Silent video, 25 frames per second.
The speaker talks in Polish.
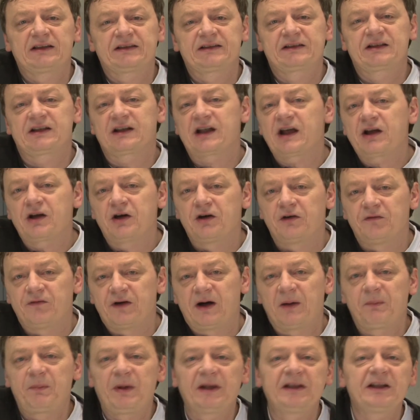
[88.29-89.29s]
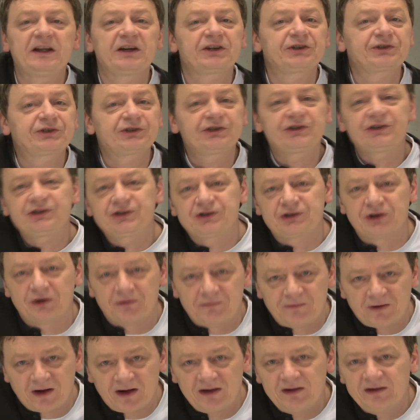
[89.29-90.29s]
z Krakowa, pana
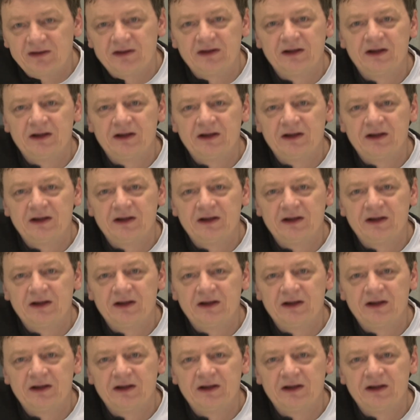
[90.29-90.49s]
Krzysztofa,